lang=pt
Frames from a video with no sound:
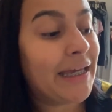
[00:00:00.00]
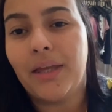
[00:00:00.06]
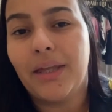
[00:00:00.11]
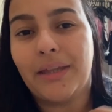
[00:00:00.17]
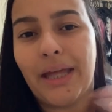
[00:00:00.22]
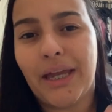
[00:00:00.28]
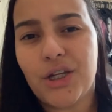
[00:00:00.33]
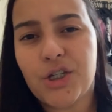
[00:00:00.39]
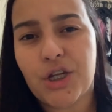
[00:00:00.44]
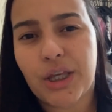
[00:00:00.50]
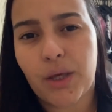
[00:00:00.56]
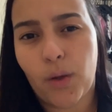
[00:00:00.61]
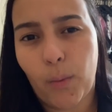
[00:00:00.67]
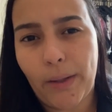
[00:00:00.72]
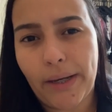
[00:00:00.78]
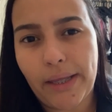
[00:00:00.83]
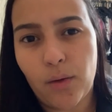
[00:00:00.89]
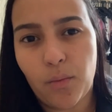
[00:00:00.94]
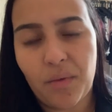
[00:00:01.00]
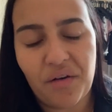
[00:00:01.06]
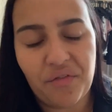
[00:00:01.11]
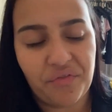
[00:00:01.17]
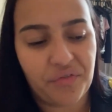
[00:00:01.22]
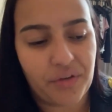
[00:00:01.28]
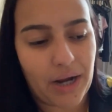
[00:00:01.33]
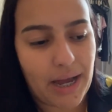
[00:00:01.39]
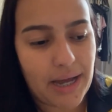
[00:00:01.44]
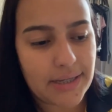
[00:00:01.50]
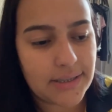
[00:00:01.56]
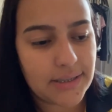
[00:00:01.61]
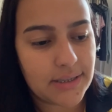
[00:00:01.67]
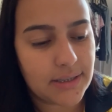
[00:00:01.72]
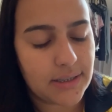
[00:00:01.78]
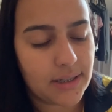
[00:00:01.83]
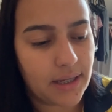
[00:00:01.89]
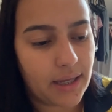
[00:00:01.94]
E desde que eu li uma
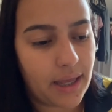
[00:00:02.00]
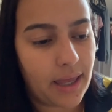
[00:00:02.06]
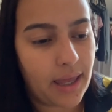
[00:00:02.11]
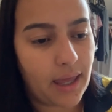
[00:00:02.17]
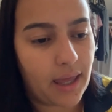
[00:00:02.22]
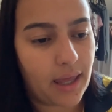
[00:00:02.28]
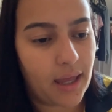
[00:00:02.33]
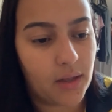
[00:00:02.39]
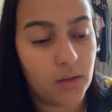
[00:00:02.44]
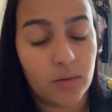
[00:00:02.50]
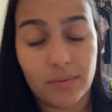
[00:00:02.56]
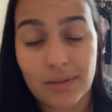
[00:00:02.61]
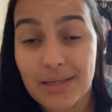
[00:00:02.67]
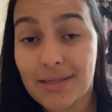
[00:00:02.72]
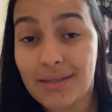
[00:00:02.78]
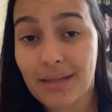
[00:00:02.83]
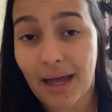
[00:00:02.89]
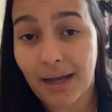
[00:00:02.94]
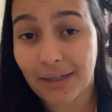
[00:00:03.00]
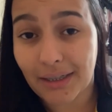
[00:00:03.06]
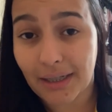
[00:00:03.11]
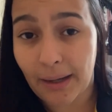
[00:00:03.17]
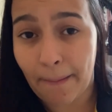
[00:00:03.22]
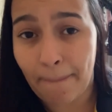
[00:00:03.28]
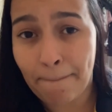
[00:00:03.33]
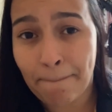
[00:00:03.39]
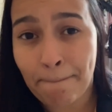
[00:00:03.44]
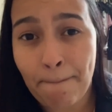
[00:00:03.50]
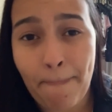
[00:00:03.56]
frase é, no Instagram,